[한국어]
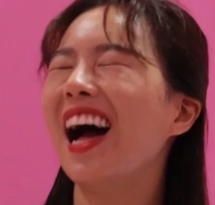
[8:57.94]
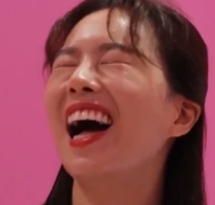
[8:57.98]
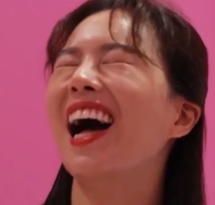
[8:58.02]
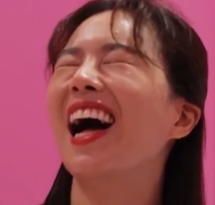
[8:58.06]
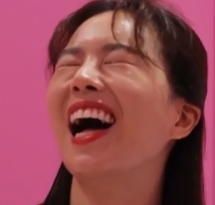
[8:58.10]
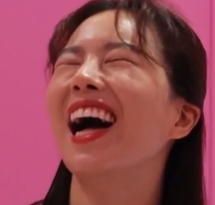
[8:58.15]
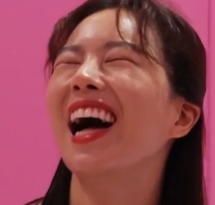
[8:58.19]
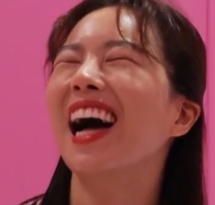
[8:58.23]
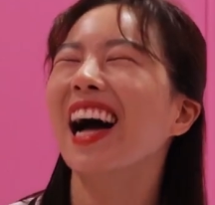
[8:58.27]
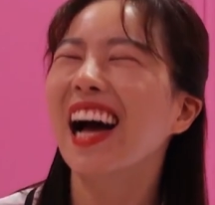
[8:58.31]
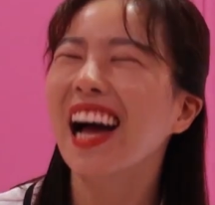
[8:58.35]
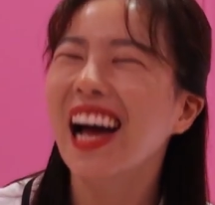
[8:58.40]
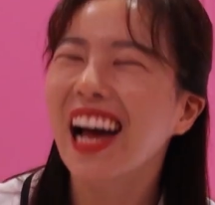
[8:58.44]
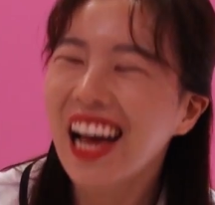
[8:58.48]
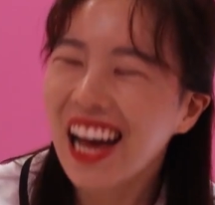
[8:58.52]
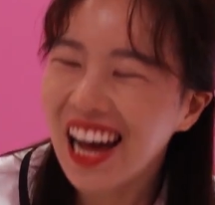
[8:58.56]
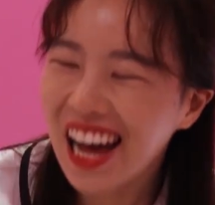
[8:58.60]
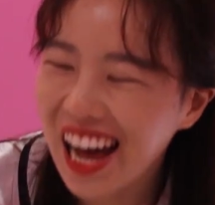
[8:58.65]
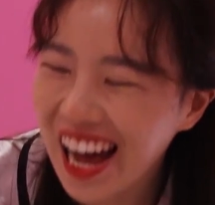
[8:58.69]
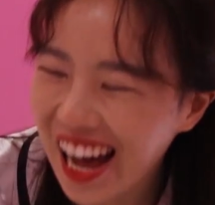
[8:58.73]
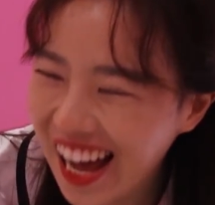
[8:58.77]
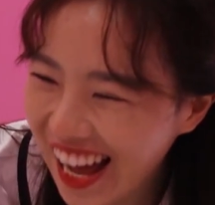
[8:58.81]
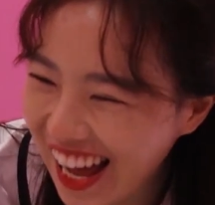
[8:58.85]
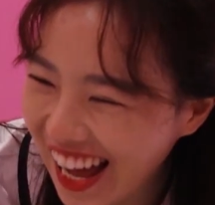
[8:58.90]
같은데
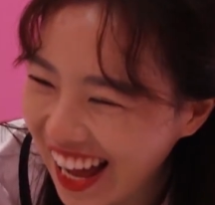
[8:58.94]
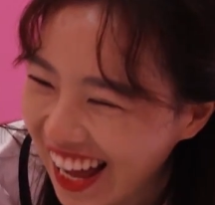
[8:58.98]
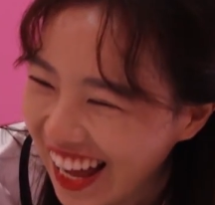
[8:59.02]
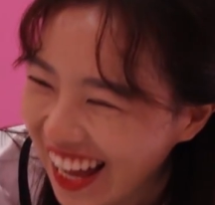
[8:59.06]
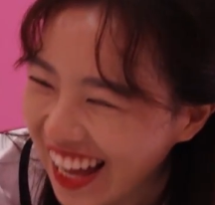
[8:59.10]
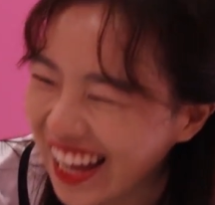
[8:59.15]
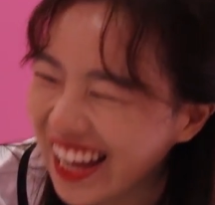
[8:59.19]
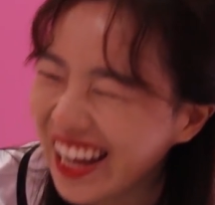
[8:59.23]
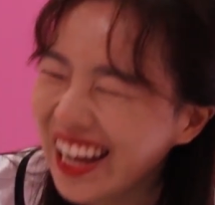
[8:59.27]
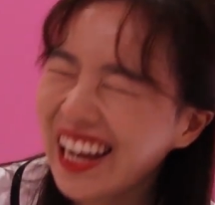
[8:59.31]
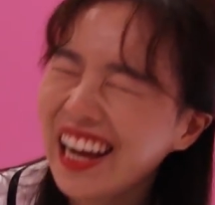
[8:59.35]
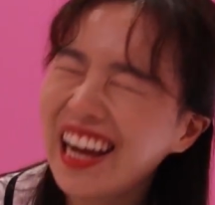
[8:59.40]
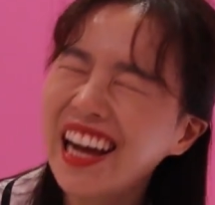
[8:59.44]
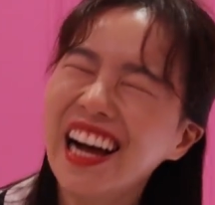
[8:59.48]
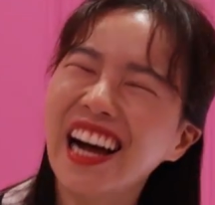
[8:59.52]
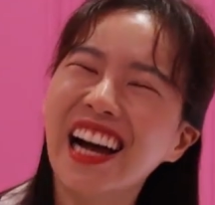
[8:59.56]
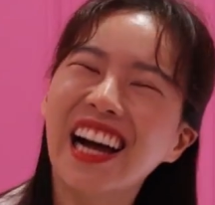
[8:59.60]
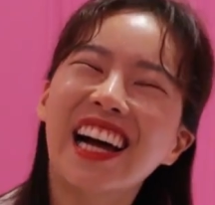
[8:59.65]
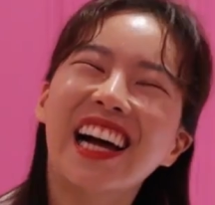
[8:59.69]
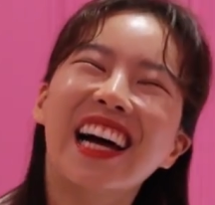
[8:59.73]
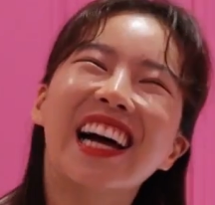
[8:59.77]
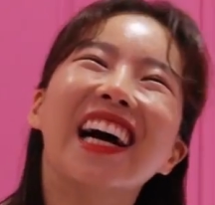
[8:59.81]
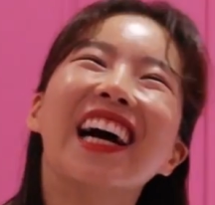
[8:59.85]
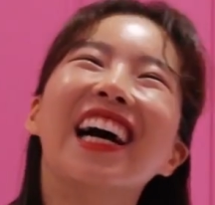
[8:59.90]

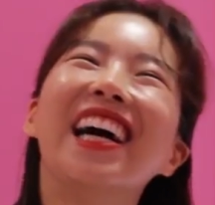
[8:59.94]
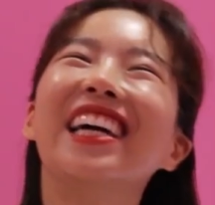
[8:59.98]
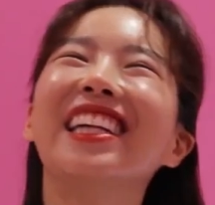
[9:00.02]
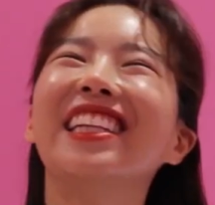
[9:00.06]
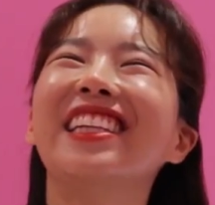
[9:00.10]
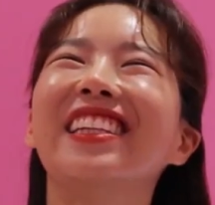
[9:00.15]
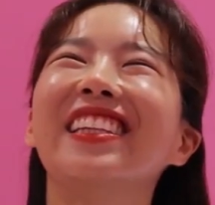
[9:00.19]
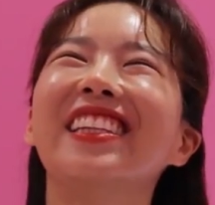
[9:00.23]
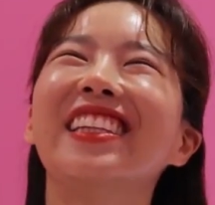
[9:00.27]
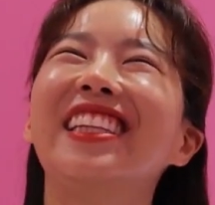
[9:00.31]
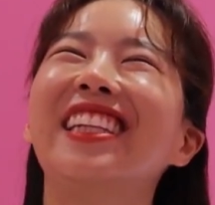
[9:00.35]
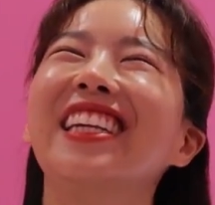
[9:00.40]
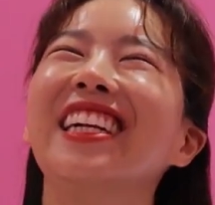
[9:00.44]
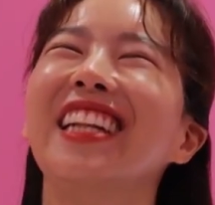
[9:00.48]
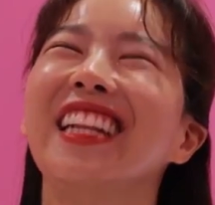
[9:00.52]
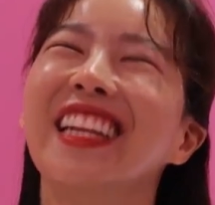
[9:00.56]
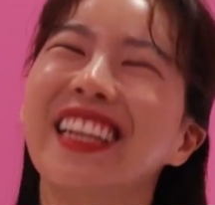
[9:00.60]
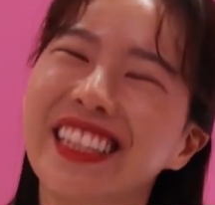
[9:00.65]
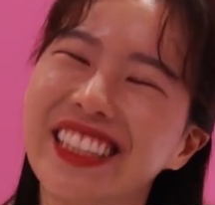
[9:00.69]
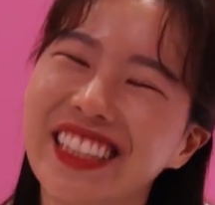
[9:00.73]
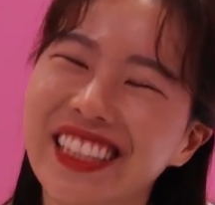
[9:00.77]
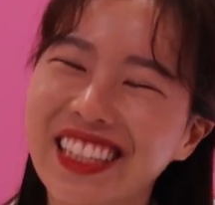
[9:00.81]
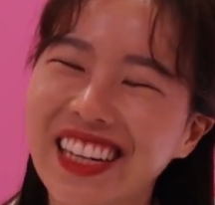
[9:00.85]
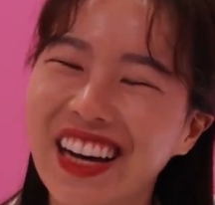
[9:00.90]
내년에도 자주 보고
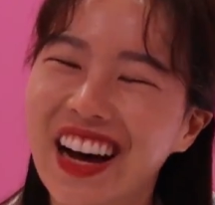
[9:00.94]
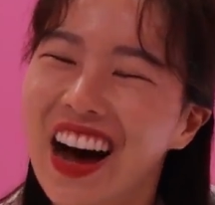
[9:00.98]
재밌는 거